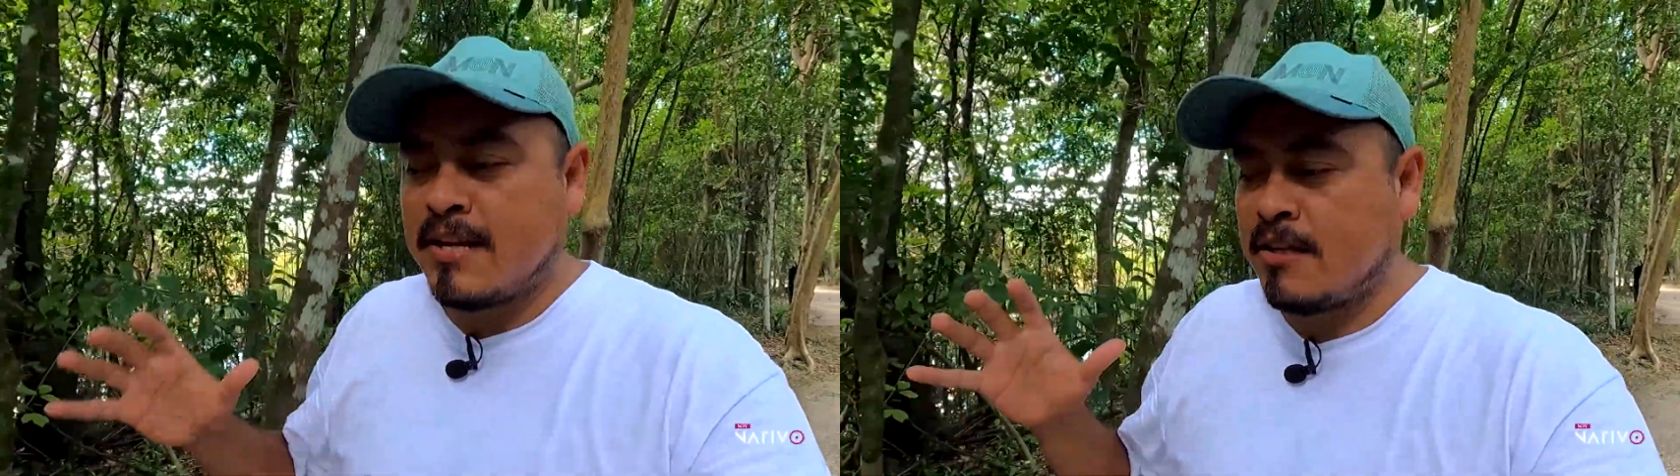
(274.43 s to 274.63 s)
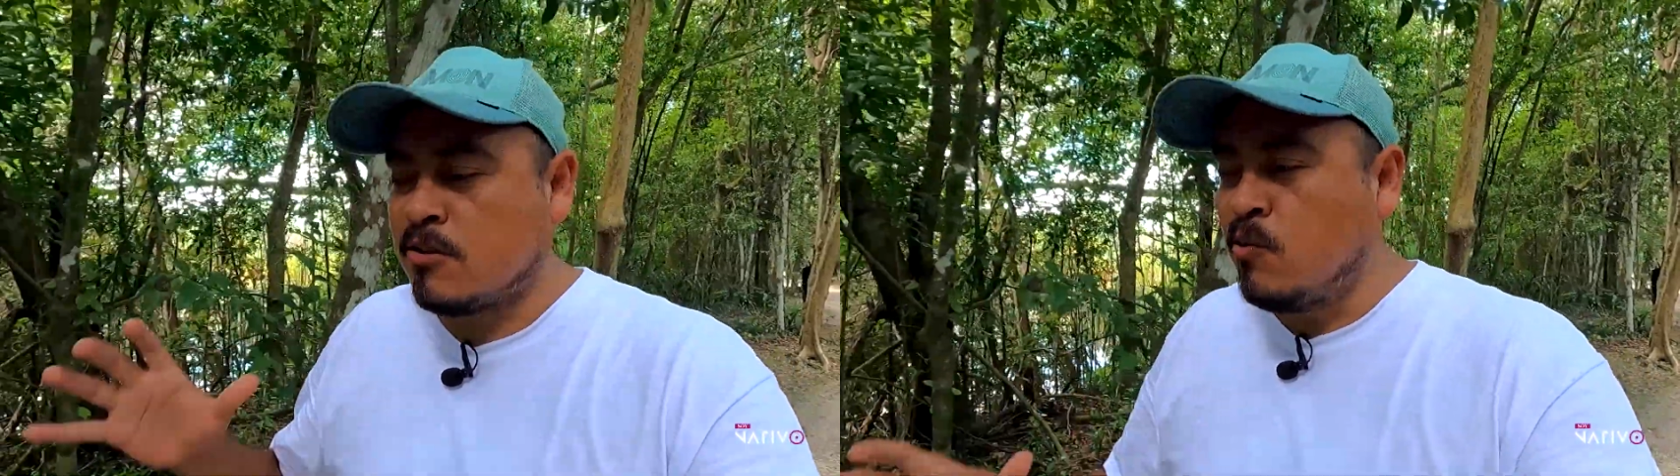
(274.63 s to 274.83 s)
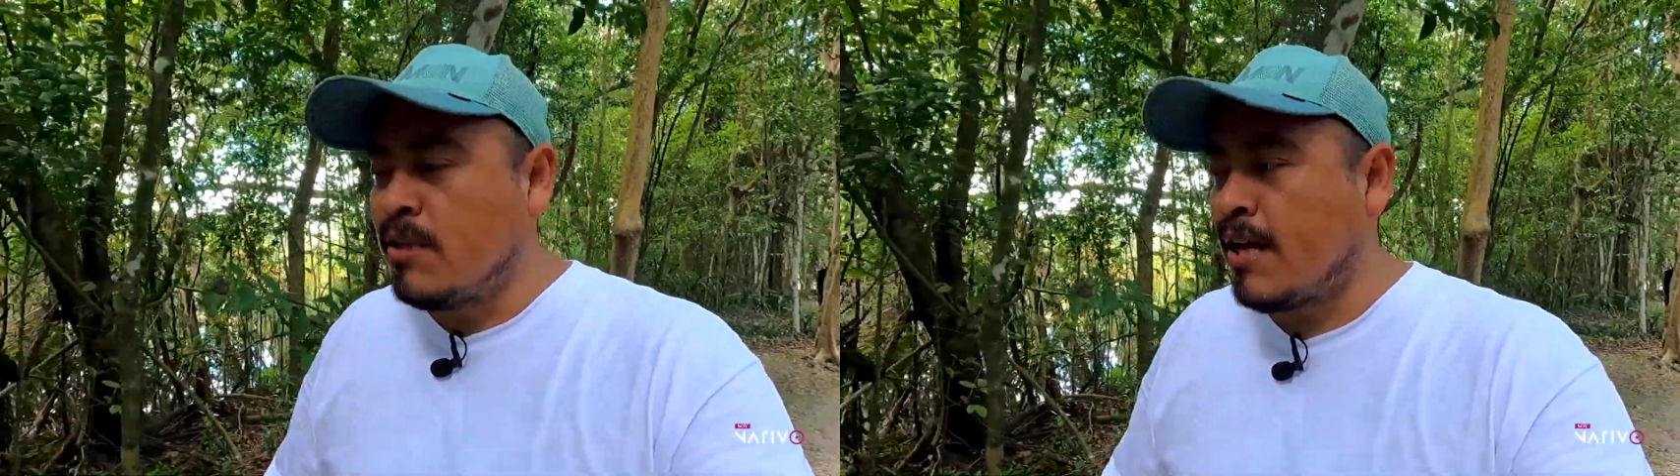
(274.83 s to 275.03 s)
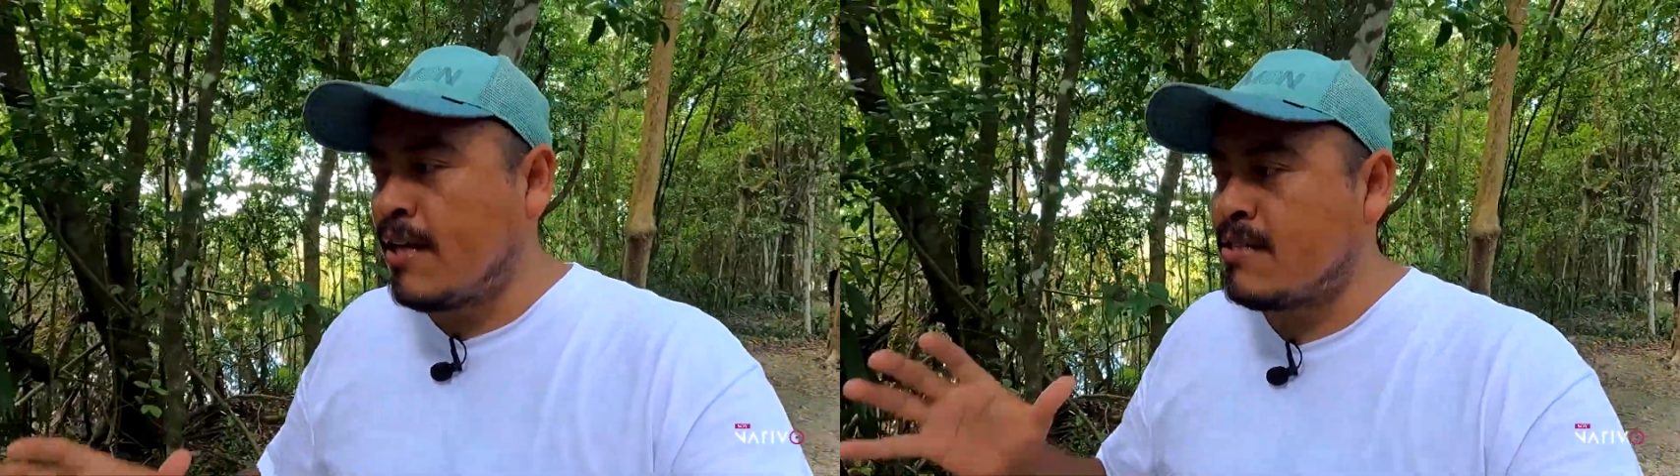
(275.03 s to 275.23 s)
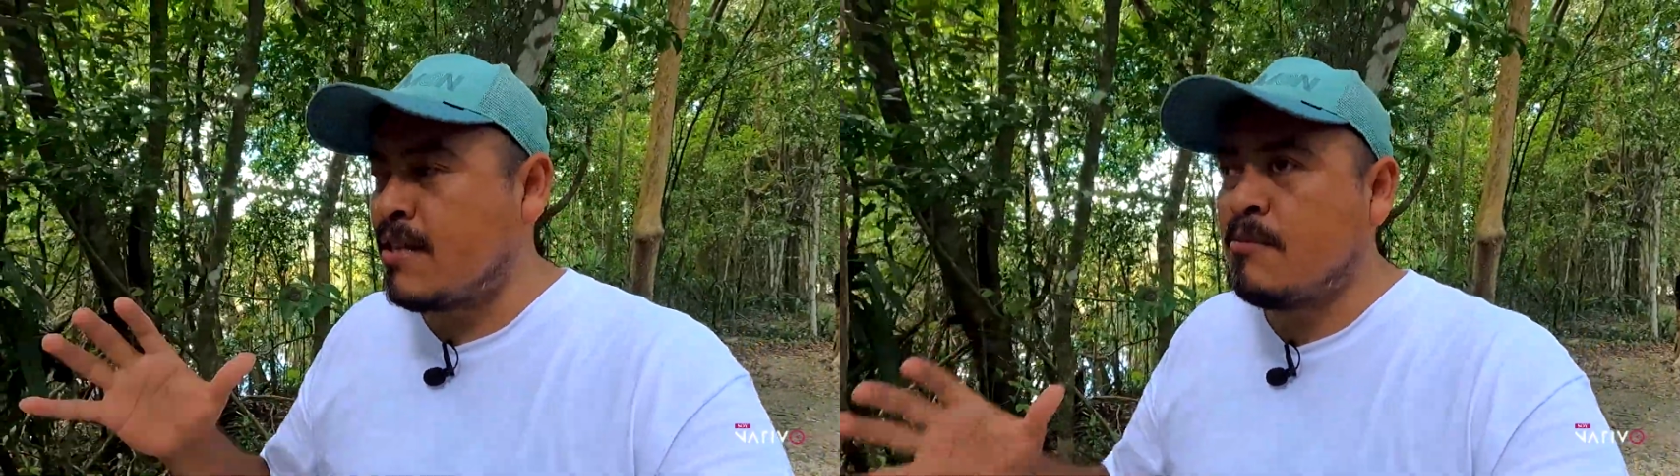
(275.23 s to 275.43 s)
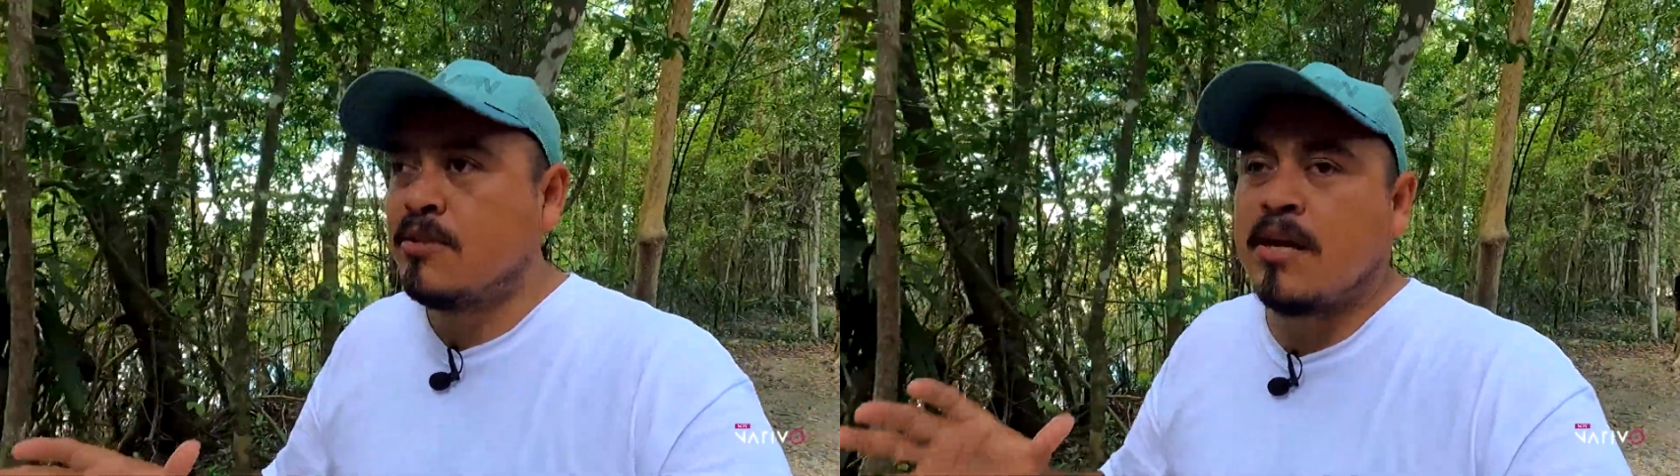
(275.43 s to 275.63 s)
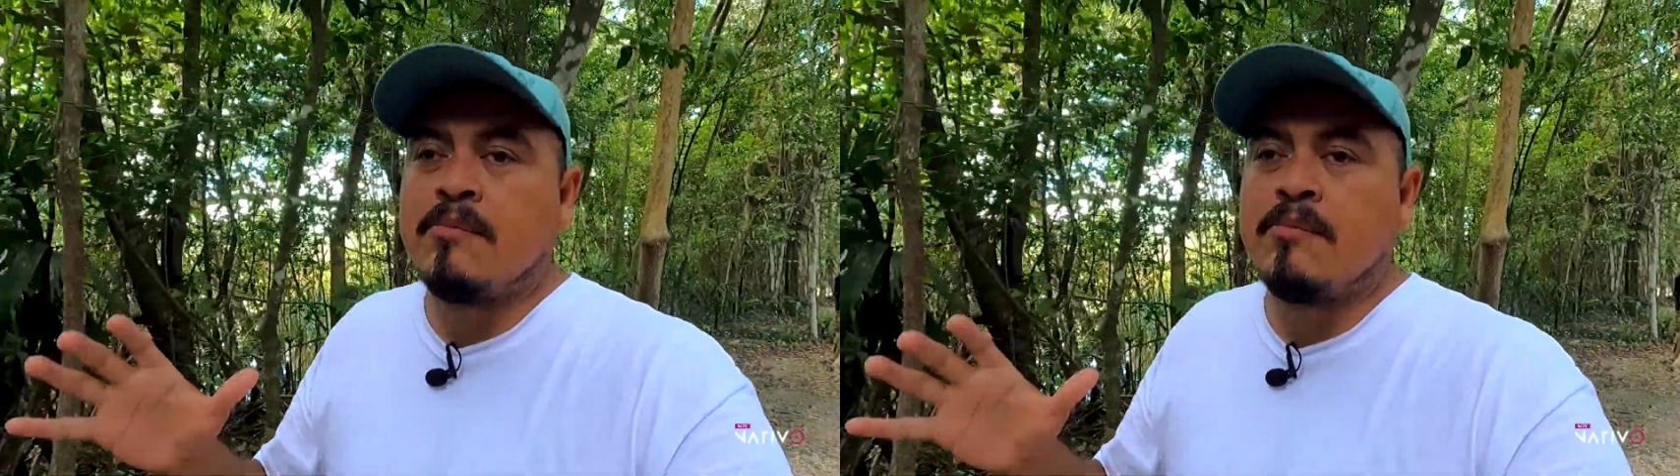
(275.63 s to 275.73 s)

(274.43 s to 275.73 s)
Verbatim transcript: Resulta que estamos